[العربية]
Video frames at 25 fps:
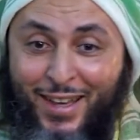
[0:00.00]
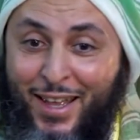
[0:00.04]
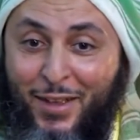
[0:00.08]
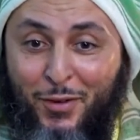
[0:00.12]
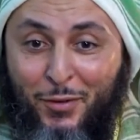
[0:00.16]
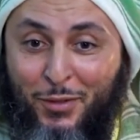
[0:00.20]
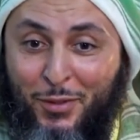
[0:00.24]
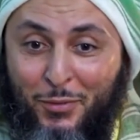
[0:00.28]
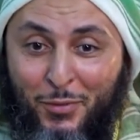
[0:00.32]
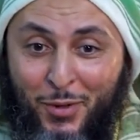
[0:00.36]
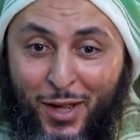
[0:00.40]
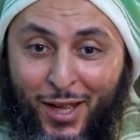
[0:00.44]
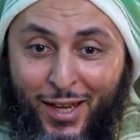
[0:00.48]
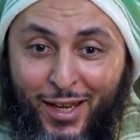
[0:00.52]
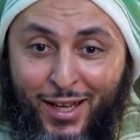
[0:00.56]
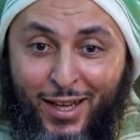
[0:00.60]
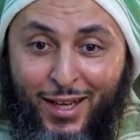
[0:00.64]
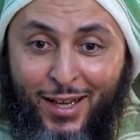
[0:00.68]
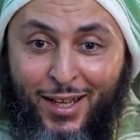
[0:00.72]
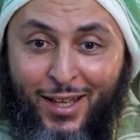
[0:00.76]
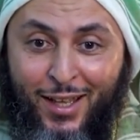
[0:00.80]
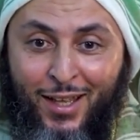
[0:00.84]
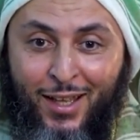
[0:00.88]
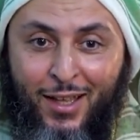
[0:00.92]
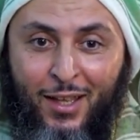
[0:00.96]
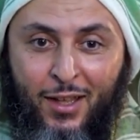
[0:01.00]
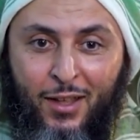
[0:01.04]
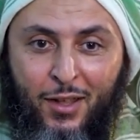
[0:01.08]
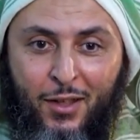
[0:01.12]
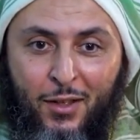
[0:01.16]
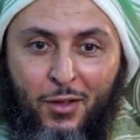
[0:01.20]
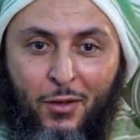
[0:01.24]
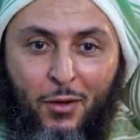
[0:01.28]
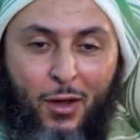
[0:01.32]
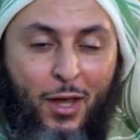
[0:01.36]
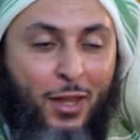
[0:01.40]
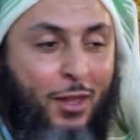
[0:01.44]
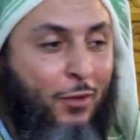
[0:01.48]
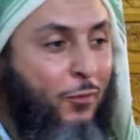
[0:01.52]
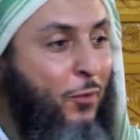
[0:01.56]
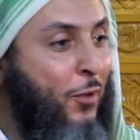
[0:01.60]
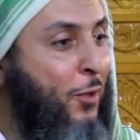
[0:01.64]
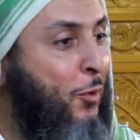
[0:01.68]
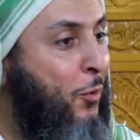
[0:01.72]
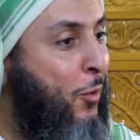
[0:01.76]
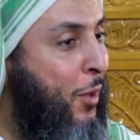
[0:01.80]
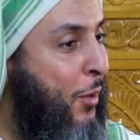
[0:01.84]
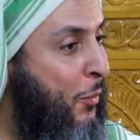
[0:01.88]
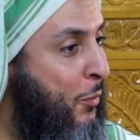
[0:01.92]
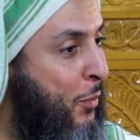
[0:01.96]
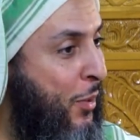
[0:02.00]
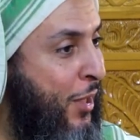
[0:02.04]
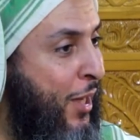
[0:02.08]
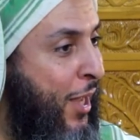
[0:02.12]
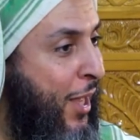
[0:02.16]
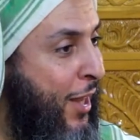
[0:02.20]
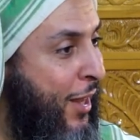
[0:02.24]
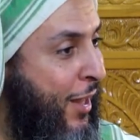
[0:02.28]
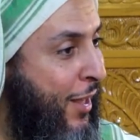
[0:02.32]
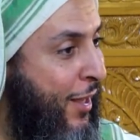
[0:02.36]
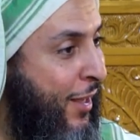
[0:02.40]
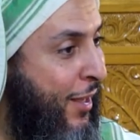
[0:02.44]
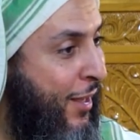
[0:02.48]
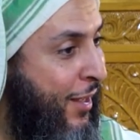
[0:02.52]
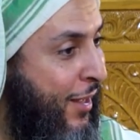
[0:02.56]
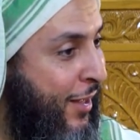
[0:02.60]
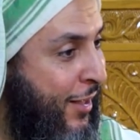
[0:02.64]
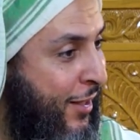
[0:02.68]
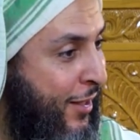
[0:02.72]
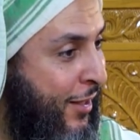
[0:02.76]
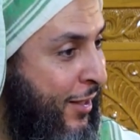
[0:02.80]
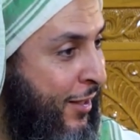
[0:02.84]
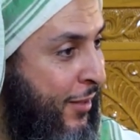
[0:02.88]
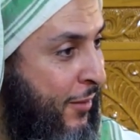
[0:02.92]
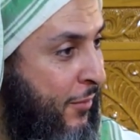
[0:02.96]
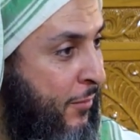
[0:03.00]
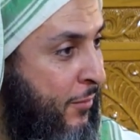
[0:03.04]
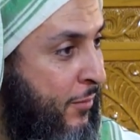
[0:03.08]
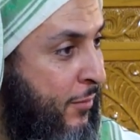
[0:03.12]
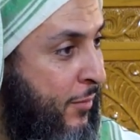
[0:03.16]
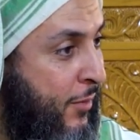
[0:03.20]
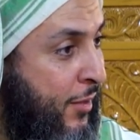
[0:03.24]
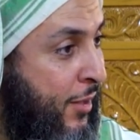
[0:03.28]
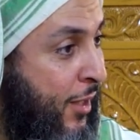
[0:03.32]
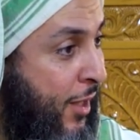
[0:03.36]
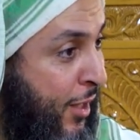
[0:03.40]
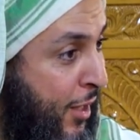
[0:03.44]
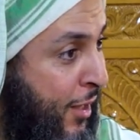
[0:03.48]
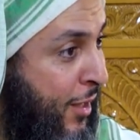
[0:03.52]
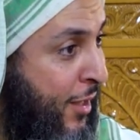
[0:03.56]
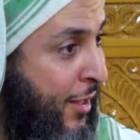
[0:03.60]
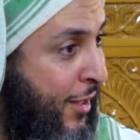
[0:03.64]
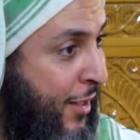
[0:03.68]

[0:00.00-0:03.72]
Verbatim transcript: لا يكتب عليه هذا فضل ربنا هذا ها